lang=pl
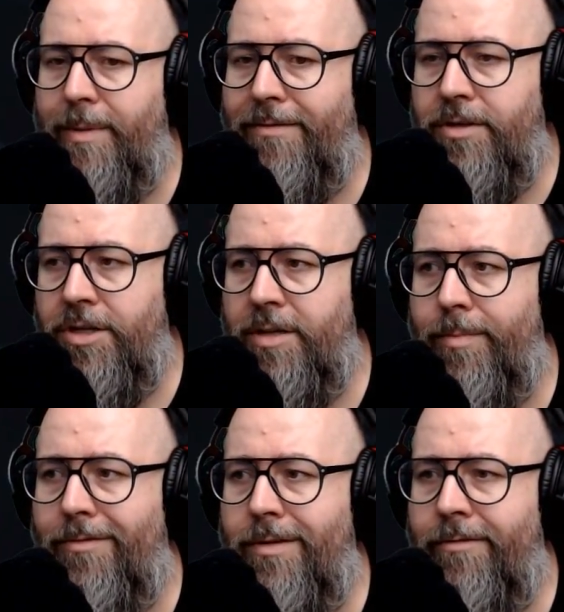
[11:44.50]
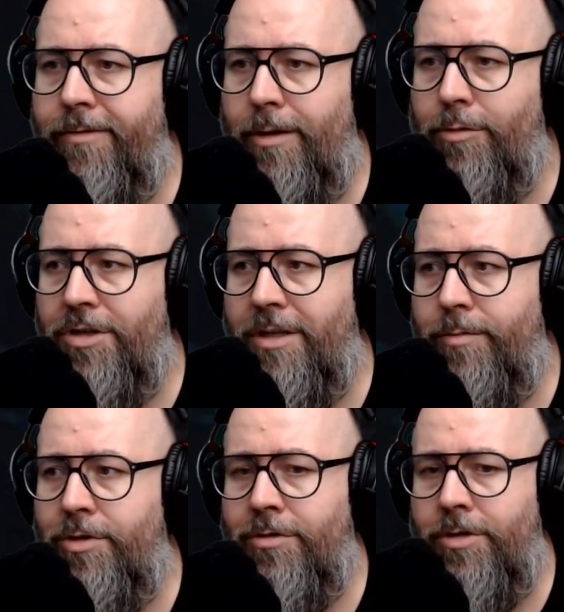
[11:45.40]
dobrze bawić. Ja się bawiłem Fallouta
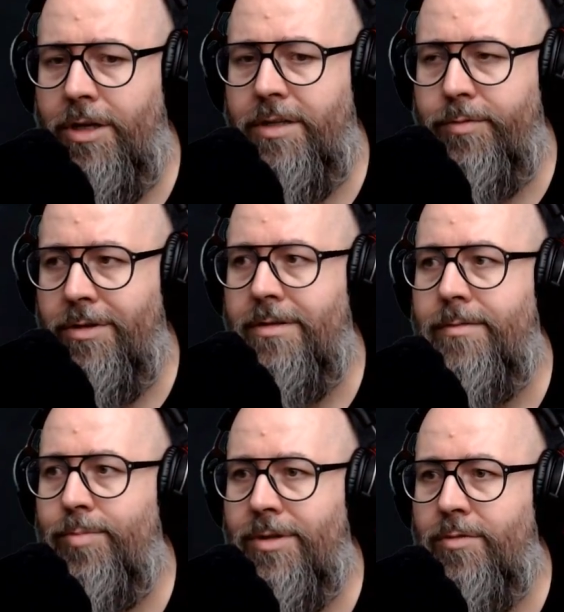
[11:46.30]
76 przez,